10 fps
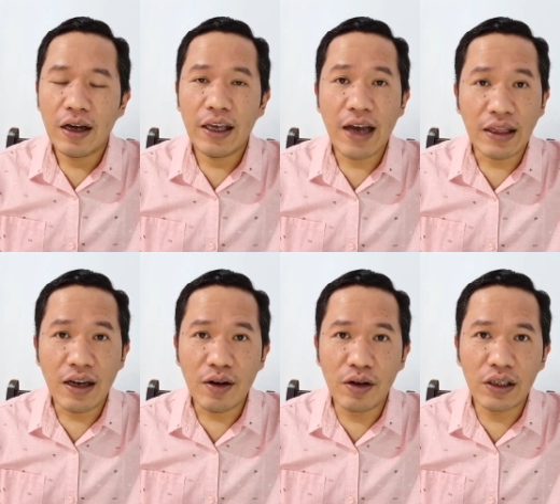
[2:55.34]

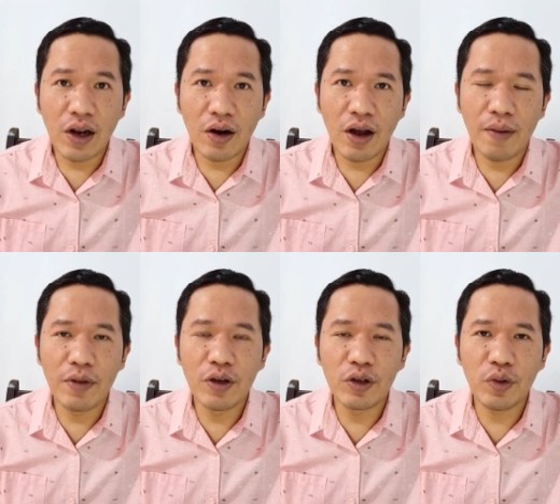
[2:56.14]
Ikatan Konselor
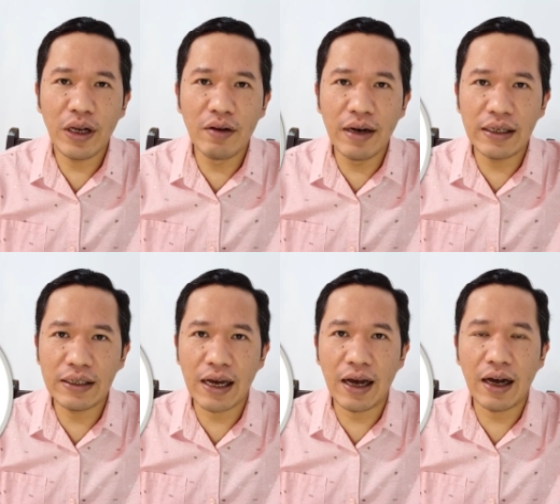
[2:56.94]
Menyusui
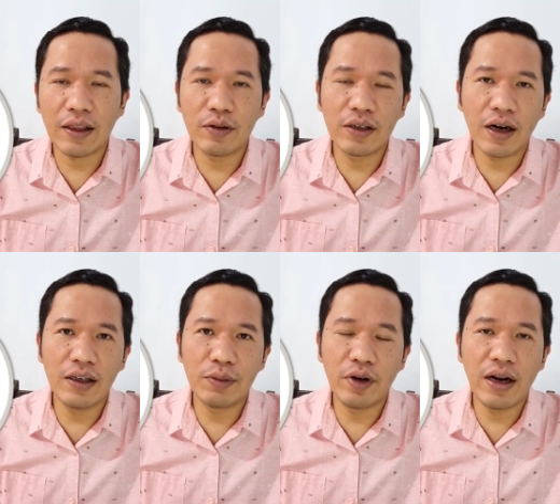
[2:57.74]
Indonesia atau sering
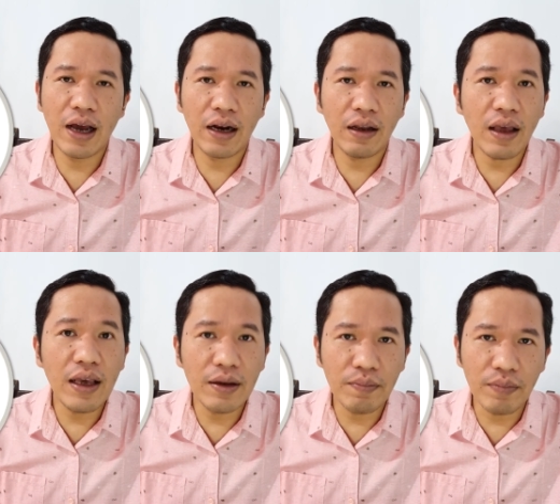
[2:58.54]
disebut dengan
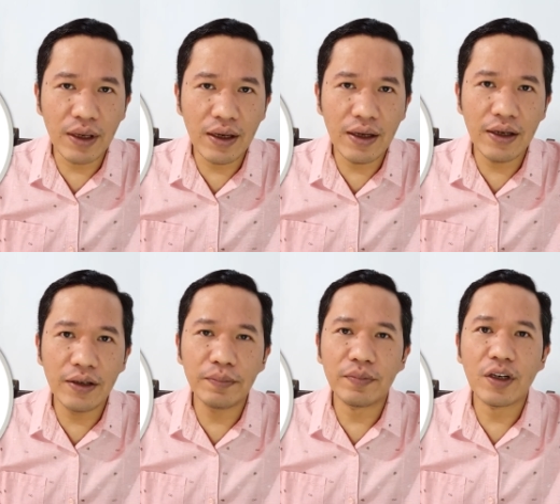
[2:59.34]
IKMI
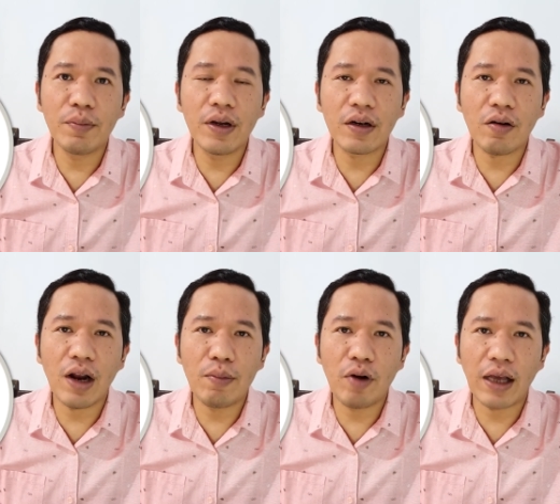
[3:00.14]

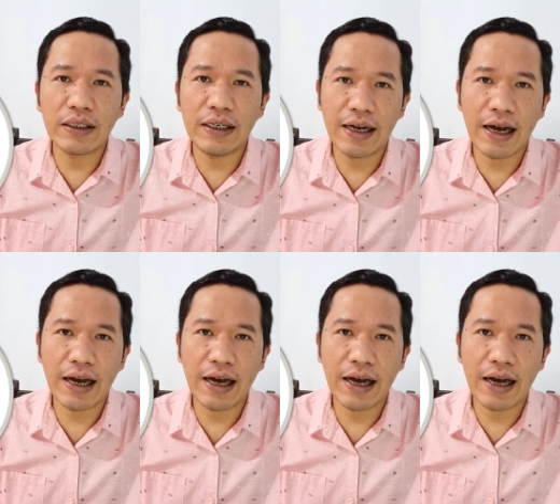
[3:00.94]
berkolaborasi.